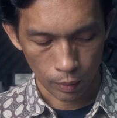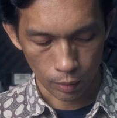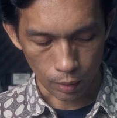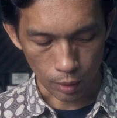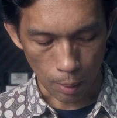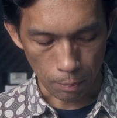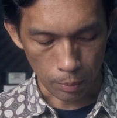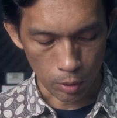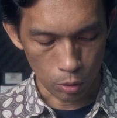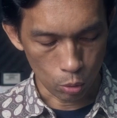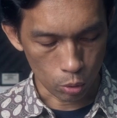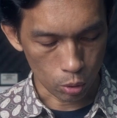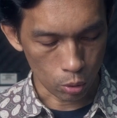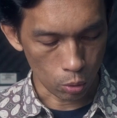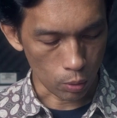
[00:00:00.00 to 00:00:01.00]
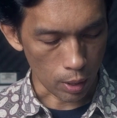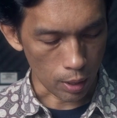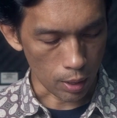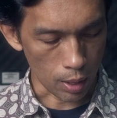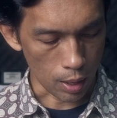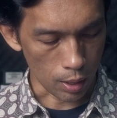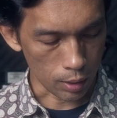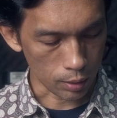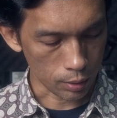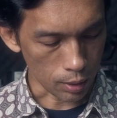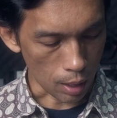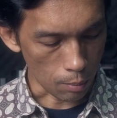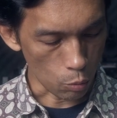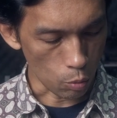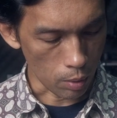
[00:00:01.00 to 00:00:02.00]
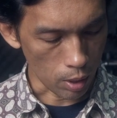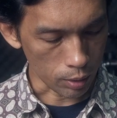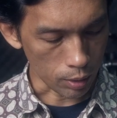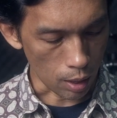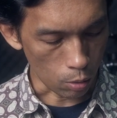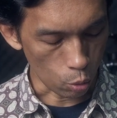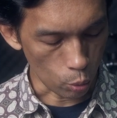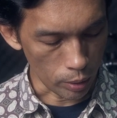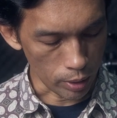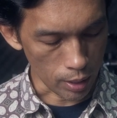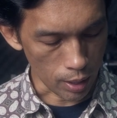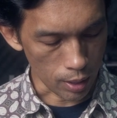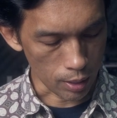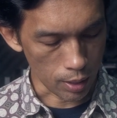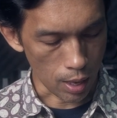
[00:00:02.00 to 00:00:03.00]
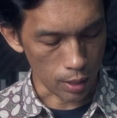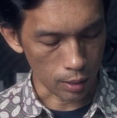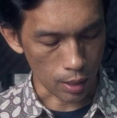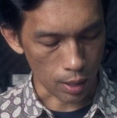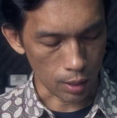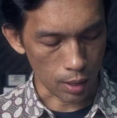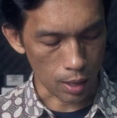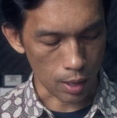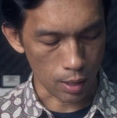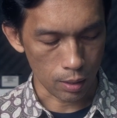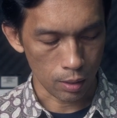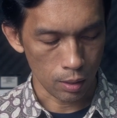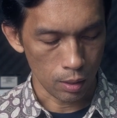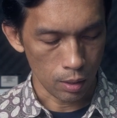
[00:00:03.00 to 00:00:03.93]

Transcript: tetapi justru karena kamu mengetahuinya dan karena